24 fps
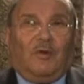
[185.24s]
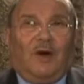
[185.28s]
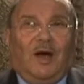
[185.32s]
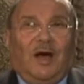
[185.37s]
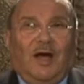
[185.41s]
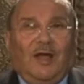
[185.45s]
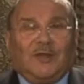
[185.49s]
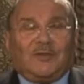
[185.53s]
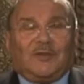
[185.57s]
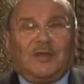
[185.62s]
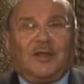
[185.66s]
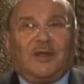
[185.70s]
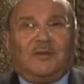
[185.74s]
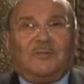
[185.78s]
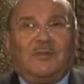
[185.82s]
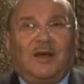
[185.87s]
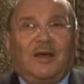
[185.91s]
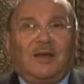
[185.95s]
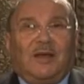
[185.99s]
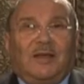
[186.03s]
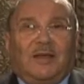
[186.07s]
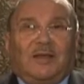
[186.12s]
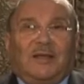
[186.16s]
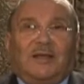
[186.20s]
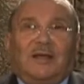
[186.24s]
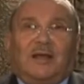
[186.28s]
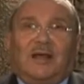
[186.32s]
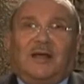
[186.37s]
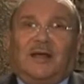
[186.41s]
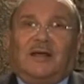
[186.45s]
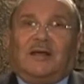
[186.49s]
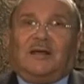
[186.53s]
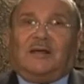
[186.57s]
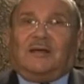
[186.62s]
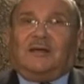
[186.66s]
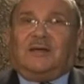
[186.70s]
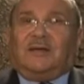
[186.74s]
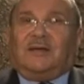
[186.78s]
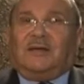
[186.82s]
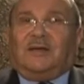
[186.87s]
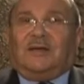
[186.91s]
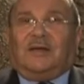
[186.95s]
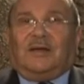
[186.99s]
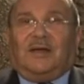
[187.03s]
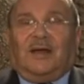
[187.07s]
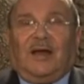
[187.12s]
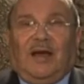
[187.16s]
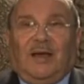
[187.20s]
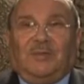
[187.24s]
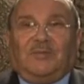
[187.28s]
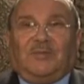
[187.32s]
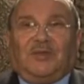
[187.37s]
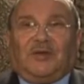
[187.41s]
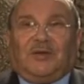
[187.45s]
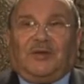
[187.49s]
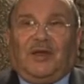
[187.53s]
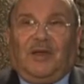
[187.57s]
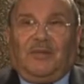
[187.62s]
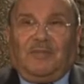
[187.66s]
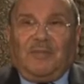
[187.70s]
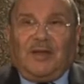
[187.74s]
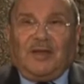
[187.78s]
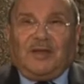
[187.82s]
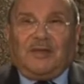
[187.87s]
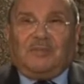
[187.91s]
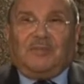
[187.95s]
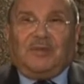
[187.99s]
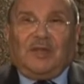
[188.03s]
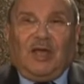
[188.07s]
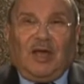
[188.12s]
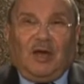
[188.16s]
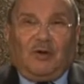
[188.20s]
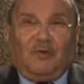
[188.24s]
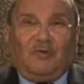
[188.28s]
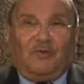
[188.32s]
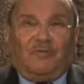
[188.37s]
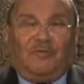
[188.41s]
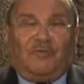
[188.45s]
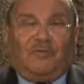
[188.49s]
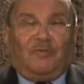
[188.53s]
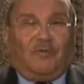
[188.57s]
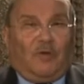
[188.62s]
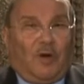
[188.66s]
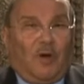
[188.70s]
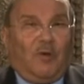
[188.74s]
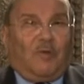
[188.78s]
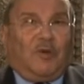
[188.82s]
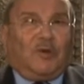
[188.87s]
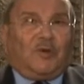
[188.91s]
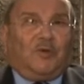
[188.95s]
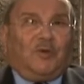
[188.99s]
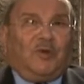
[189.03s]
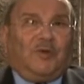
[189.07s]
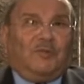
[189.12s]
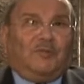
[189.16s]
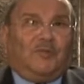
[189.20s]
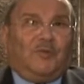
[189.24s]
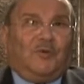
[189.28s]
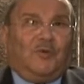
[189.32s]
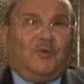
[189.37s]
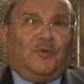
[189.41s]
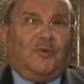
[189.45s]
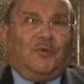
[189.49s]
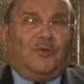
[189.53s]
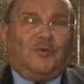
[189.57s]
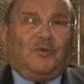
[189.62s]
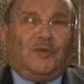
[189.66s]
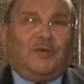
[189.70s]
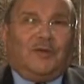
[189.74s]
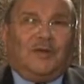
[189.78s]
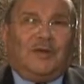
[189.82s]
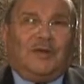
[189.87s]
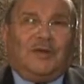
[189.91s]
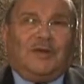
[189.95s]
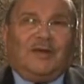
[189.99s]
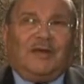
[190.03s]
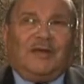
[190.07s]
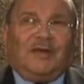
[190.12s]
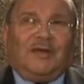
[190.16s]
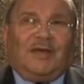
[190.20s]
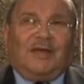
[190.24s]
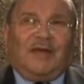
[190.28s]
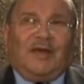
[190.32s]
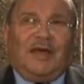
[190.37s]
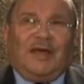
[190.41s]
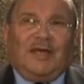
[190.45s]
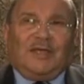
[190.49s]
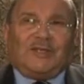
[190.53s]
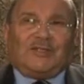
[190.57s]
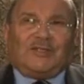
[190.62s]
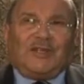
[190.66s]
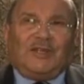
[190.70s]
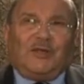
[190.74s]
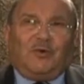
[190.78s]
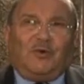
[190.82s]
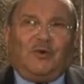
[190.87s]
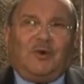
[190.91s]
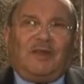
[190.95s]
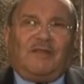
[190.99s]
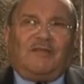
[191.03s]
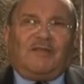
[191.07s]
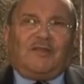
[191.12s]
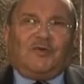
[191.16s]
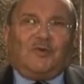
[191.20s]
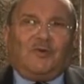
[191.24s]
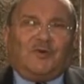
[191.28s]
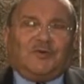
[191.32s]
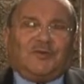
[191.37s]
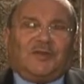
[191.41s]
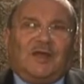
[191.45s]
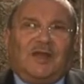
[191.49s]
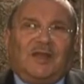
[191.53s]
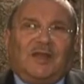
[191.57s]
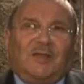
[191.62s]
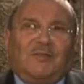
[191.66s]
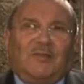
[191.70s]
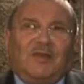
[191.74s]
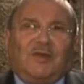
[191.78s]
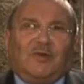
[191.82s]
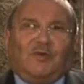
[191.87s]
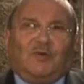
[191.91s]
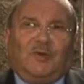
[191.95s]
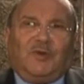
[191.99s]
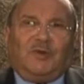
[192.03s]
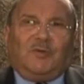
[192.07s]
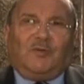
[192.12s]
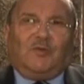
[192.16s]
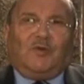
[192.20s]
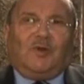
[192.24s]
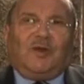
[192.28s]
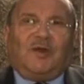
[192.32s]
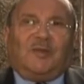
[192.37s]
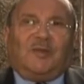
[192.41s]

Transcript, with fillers: وأعطى المال إلى عبد الرحمن بن عوف وهو يحبه الشيء الذي يعطى لمن يحب